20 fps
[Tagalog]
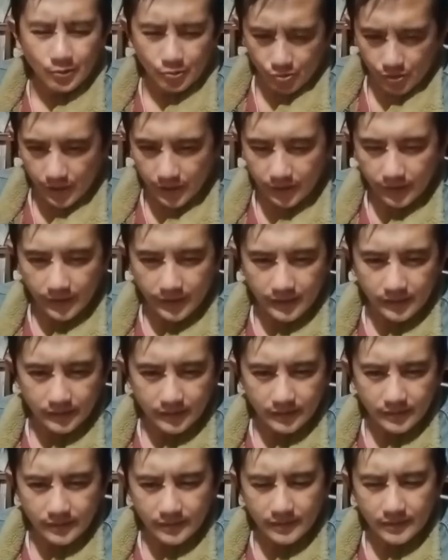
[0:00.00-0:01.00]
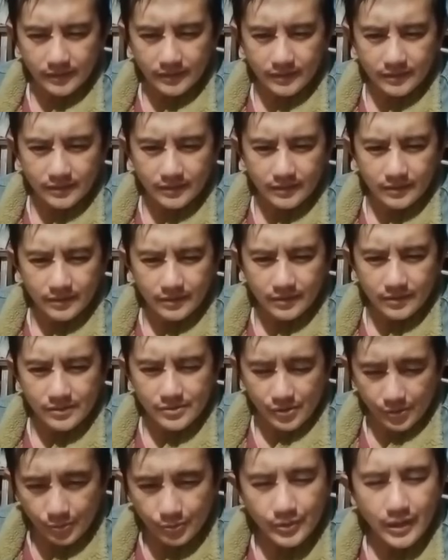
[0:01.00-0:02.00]
usaran na iti
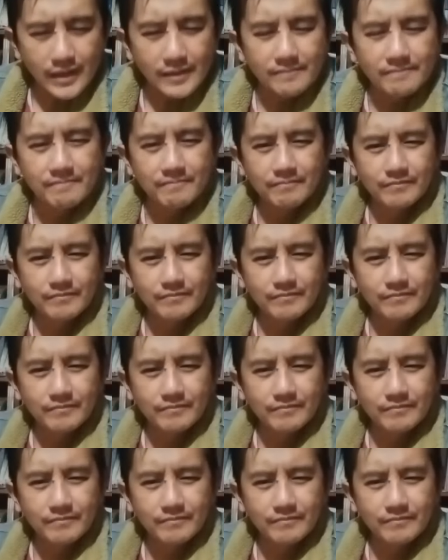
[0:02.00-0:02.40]
sa una